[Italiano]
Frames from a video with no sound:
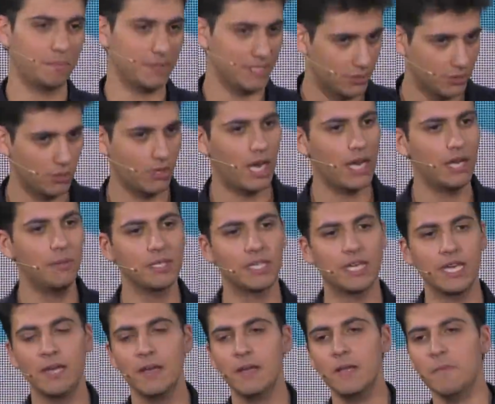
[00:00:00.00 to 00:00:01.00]
personale,
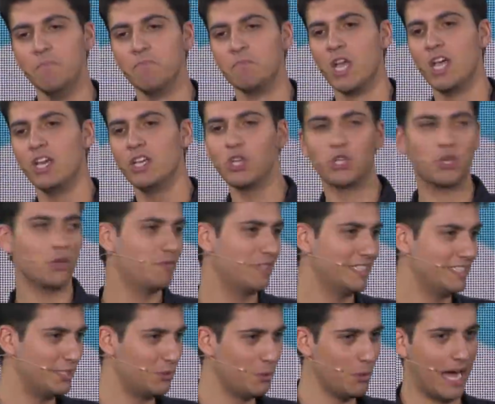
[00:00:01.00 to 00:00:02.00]
perché io ho
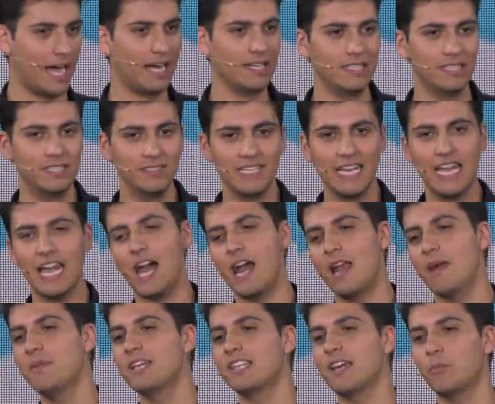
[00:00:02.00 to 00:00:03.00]
22 anni e
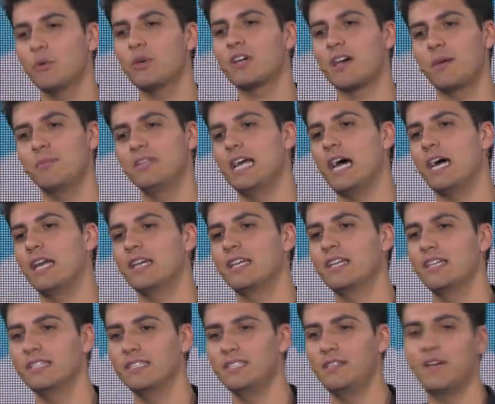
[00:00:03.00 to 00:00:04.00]
alla mia età può capitare
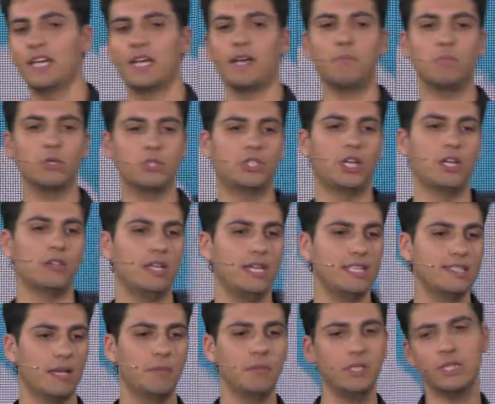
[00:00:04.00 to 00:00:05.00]
che si venga bocciato
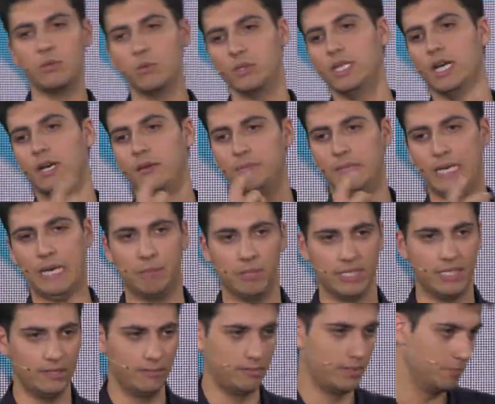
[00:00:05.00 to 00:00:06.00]
all'esame di guida per la
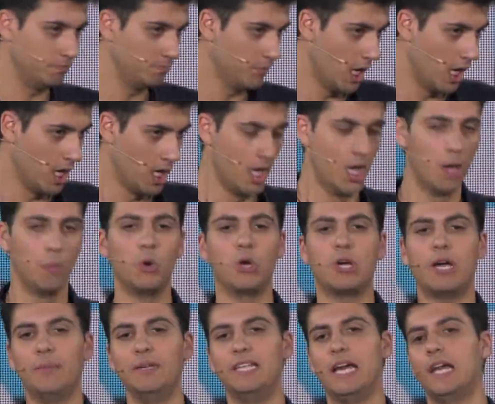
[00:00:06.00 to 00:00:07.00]
patente.
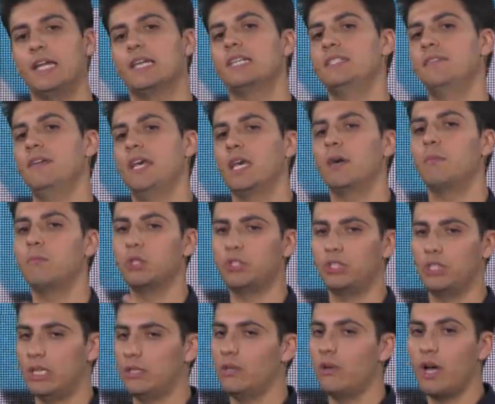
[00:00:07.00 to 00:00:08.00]
Può capitare che si venga
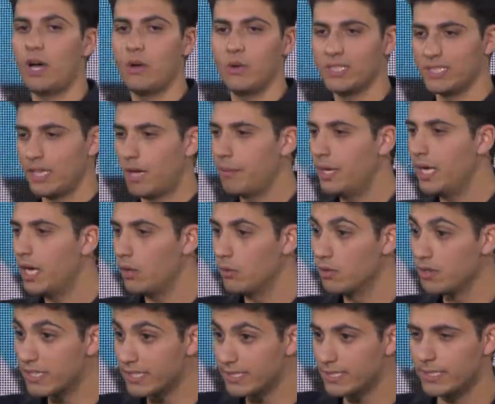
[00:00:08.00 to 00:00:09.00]
bocciato a un esame
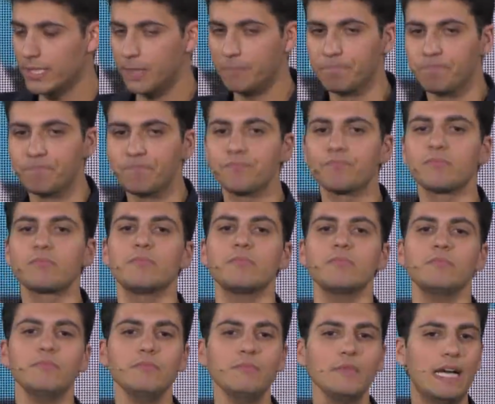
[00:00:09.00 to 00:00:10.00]
all'università.
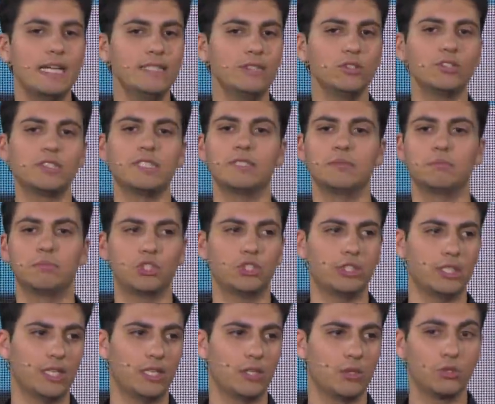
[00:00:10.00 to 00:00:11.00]
Ah, io sono stato
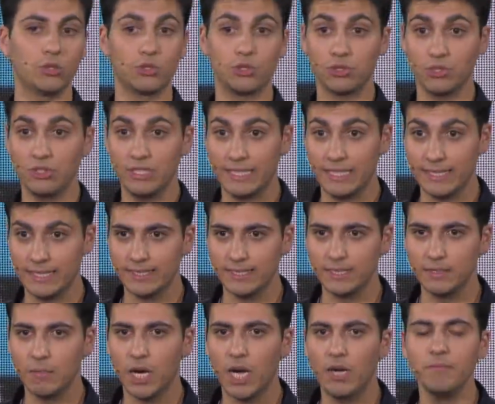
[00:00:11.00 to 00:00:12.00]
bocciato al corso di
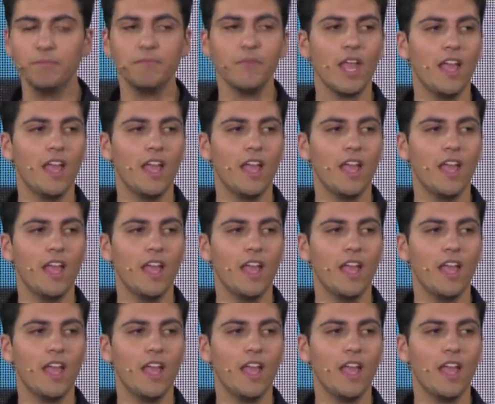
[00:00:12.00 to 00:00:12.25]
Cresima.